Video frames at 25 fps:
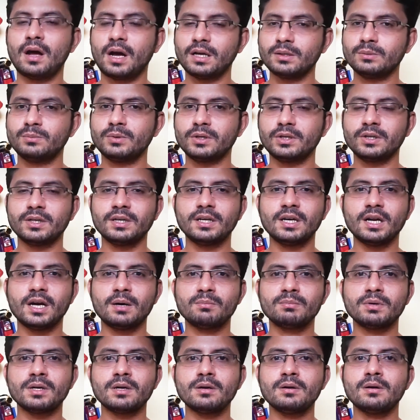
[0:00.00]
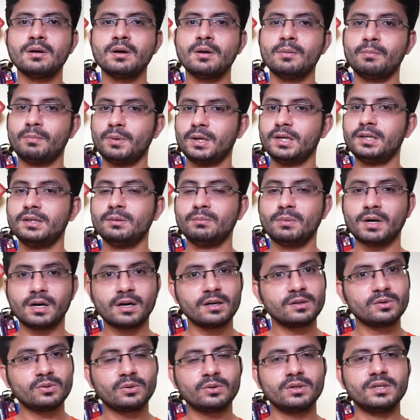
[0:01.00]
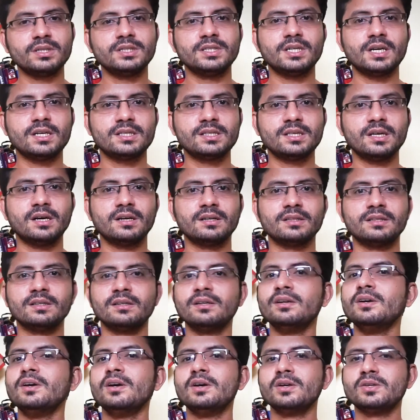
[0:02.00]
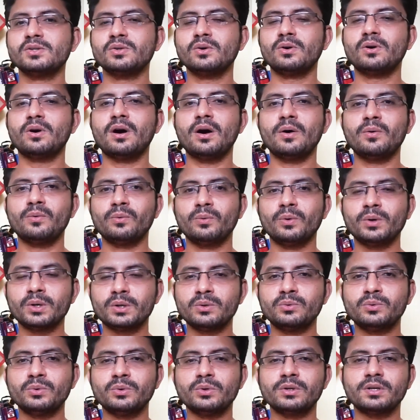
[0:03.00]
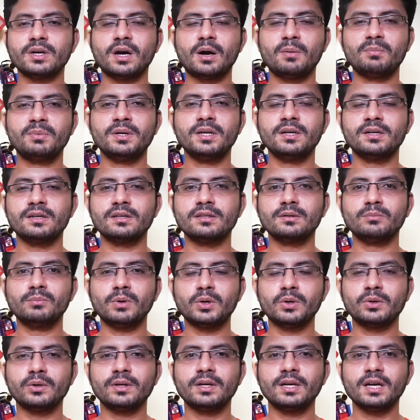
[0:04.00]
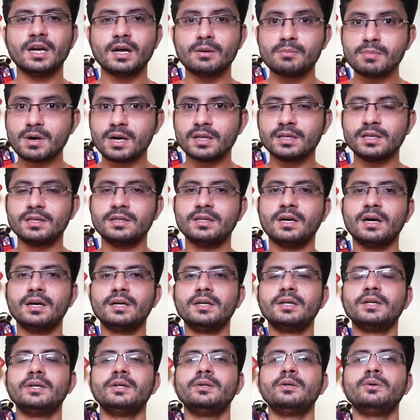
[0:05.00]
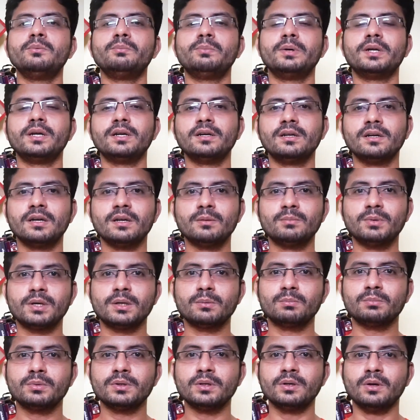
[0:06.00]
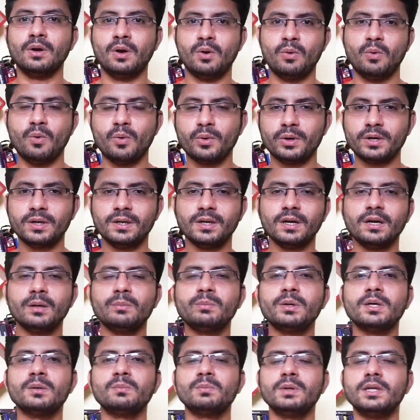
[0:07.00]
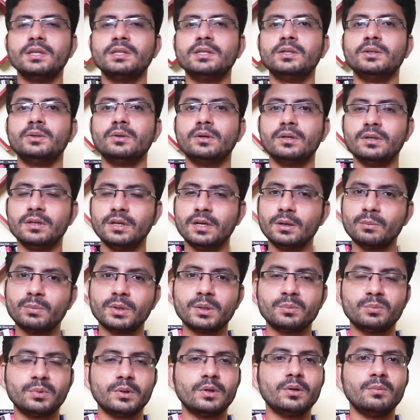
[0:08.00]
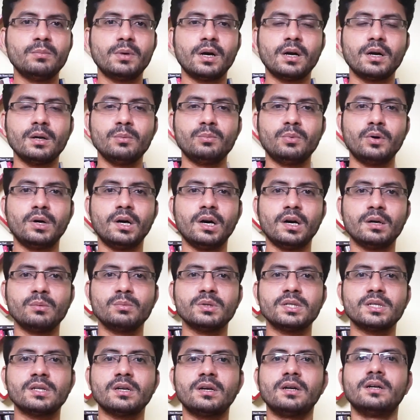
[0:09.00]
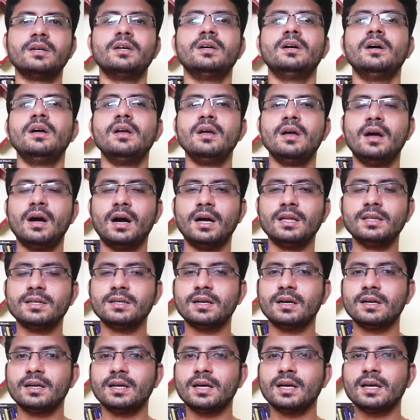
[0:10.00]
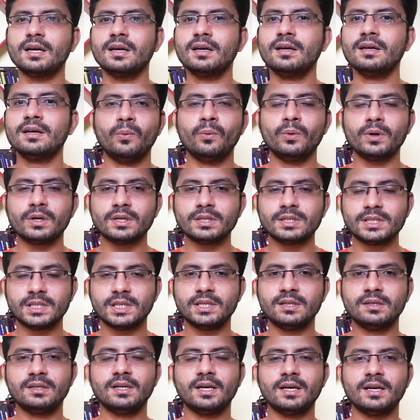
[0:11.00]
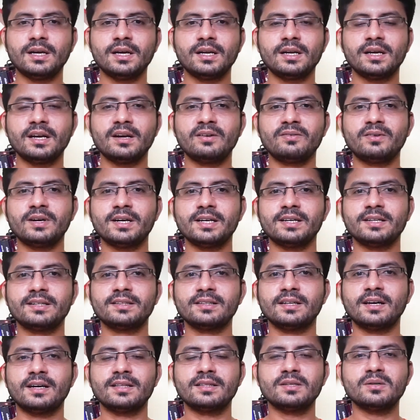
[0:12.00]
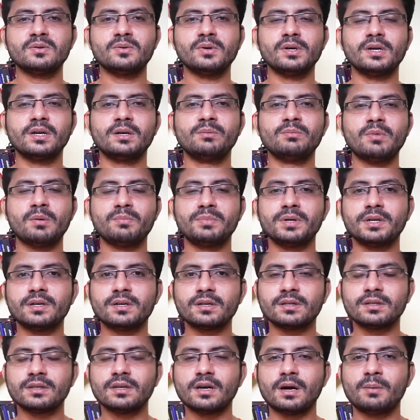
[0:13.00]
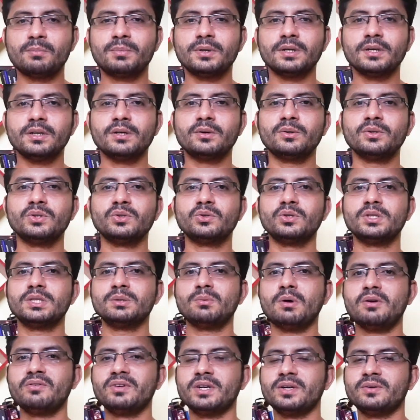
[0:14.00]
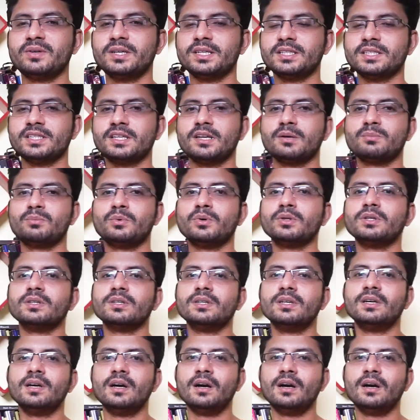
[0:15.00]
அது மட்டும் இல்லாமல் மனித மக்கள் தொகையும் ஜாஸ்தி ஆகுது ஸோ ஒரு ஊர் அப்படின்றது மட்டும் இல்லாமல் அதை தாண்டி இன்னும் பெரிய நிலப்பரப்பு ஒவ்வொரு நிலப்பரப்புலேருந்து இன்னொரு நிலப்பரப்புக்கும் மக்கள் போக ஆரம்பிச்சுறாங்க அதனால் ஒரு சின்ன ஏரியாவாக இருந்த அந்த உலகம் அப்படின்றது அப்படியே கொஞ்சம் கொஞ்சமாக விரிவடைஞ்சிட்டே போகுது